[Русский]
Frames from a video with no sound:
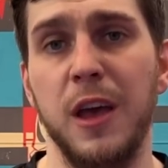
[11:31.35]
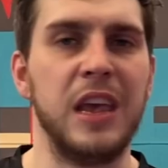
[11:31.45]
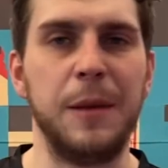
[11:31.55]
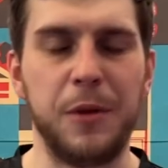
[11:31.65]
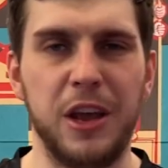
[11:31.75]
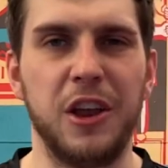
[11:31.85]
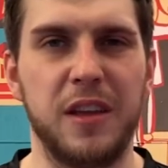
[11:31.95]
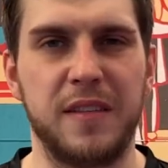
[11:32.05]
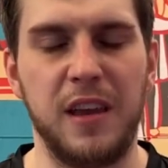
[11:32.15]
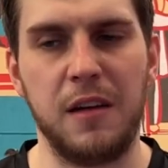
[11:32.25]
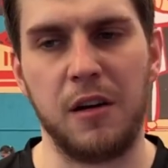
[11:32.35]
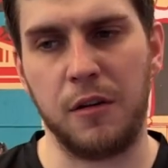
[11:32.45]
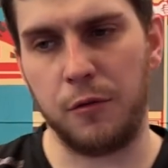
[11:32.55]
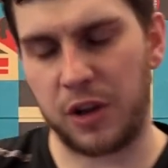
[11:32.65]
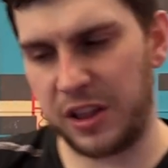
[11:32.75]
И при игре слева,
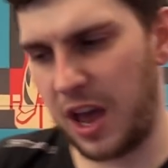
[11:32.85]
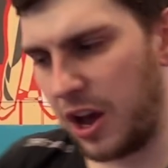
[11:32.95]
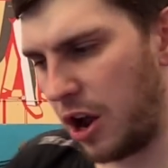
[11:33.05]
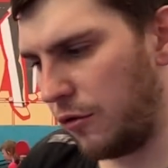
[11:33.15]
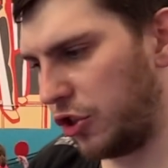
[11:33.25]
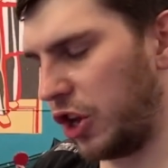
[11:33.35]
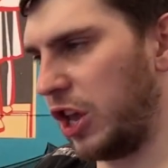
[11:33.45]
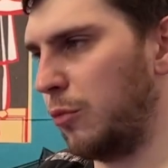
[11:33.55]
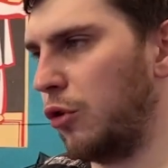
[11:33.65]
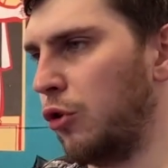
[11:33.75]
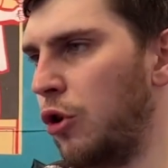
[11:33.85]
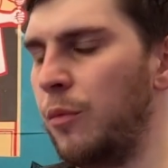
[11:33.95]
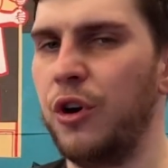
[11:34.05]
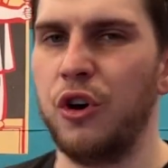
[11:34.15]
когда я играю вот таким углом,